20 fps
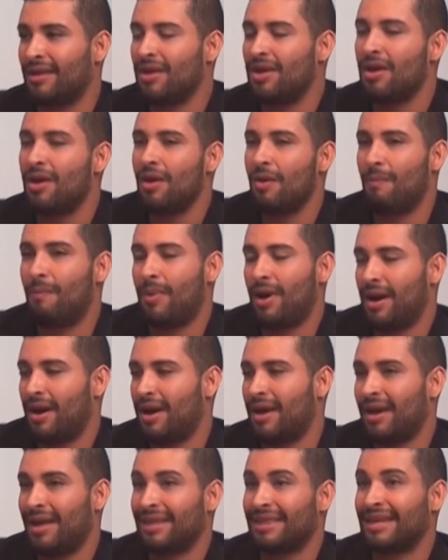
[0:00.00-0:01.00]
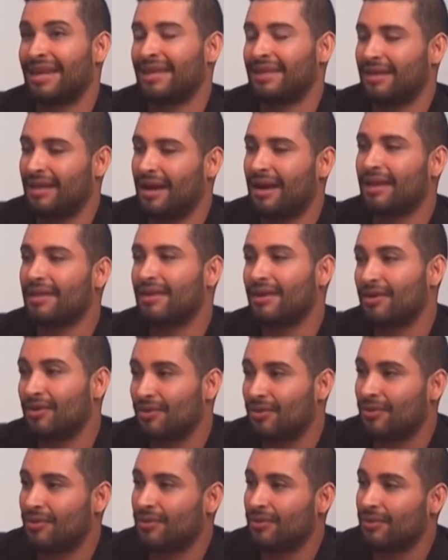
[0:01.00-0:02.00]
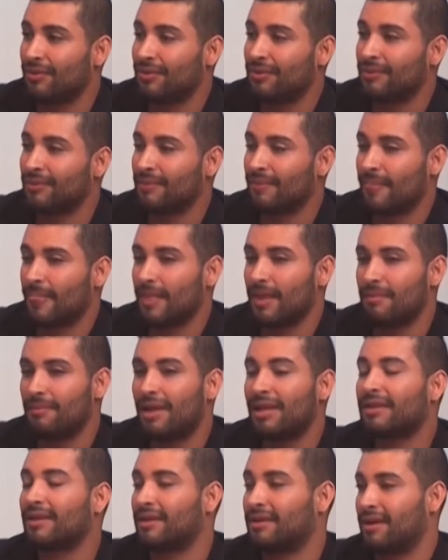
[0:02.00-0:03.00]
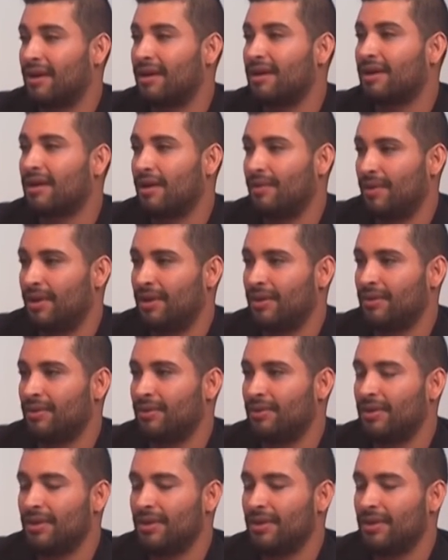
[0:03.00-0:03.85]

para tratar de no maltratar el cabello